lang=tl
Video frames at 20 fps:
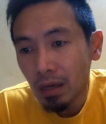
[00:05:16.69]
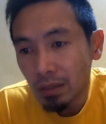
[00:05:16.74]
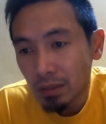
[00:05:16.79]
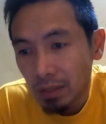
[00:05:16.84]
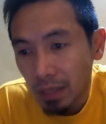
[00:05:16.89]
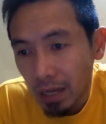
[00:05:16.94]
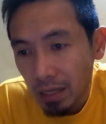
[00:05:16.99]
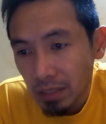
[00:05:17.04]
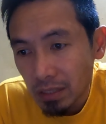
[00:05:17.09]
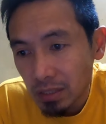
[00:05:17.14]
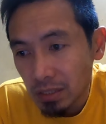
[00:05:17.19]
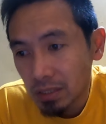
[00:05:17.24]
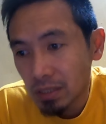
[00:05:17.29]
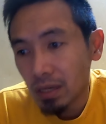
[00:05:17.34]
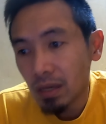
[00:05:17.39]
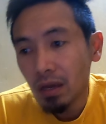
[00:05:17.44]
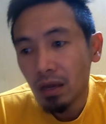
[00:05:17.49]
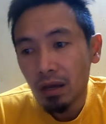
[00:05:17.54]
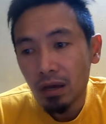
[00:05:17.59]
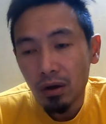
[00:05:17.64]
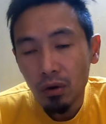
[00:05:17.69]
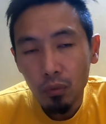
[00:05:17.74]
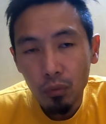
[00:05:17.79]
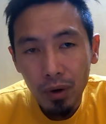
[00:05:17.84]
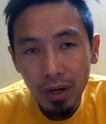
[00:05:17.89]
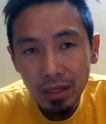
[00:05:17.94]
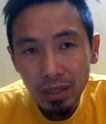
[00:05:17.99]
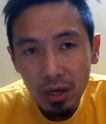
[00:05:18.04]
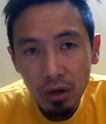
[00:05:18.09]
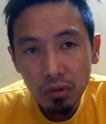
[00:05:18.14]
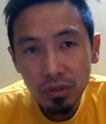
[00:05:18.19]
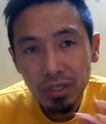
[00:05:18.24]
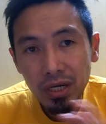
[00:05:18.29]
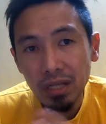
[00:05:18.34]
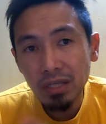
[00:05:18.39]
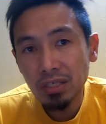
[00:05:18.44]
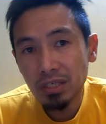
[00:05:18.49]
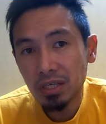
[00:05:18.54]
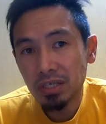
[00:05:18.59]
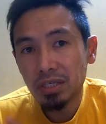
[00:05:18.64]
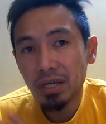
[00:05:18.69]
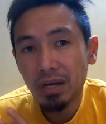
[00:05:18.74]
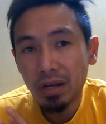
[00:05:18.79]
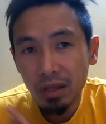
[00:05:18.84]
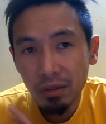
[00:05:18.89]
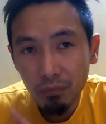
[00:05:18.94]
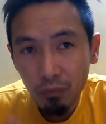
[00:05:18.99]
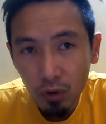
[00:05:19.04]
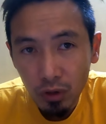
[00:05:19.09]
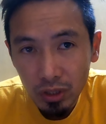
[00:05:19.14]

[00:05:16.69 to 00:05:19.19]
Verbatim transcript: that's 1,647